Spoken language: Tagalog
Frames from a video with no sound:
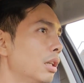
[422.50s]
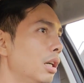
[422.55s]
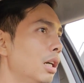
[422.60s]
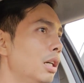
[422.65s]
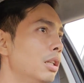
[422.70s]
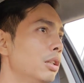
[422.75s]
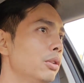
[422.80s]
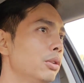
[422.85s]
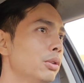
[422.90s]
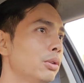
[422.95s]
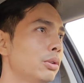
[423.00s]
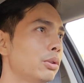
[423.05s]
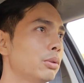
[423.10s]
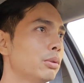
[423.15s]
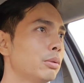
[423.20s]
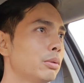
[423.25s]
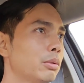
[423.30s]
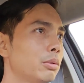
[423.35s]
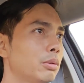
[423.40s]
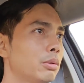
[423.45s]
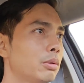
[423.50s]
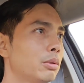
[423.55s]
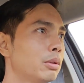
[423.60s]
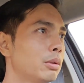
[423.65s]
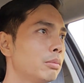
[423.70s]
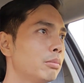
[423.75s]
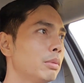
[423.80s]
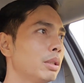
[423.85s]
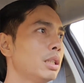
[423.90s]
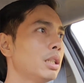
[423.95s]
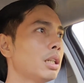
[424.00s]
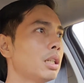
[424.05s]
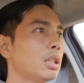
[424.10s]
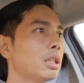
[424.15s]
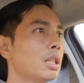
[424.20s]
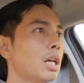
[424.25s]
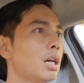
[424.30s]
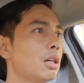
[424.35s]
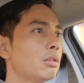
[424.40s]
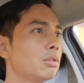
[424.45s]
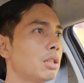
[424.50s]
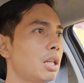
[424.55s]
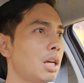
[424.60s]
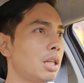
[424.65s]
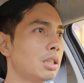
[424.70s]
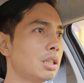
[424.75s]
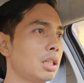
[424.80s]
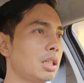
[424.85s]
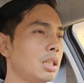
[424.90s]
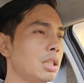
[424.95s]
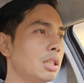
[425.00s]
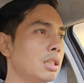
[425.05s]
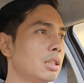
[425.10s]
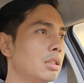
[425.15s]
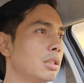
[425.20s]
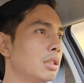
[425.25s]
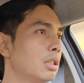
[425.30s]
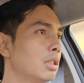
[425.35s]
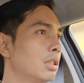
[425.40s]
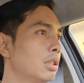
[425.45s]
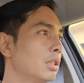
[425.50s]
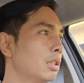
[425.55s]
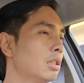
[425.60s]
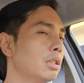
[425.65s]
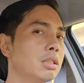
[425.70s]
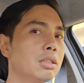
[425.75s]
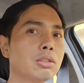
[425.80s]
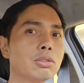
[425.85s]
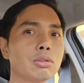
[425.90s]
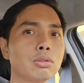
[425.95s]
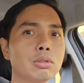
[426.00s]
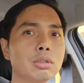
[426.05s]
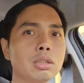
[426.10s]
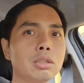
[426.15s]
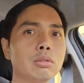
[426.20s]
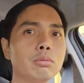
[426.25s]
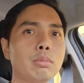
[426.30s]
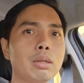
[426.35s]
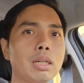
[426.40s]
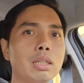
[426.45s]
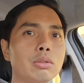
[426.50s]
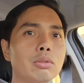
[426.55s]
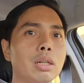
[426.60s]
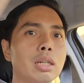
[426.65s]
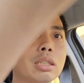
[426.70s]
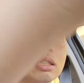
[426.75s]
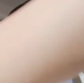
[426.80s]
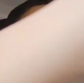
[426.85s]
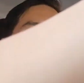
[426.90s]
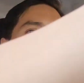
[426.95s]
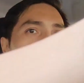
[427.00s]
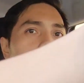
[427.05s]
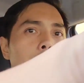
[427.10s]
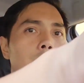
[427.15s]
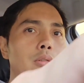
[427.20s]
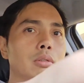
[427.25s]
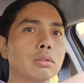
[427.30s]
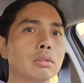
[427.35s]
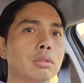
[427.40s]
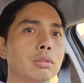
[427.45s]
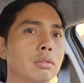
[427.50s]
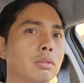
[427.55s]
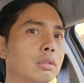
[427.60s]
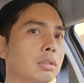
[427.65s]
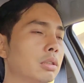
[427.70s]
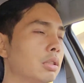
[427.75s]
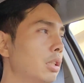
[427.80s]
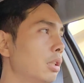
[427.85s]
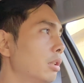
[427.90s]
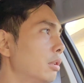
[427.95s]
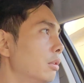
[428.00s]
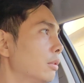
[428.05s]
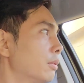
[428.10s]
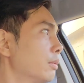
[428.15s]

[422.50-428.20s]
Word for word: Ano, may nakita ako dati Sorry, kumaan ata ako. Ayan.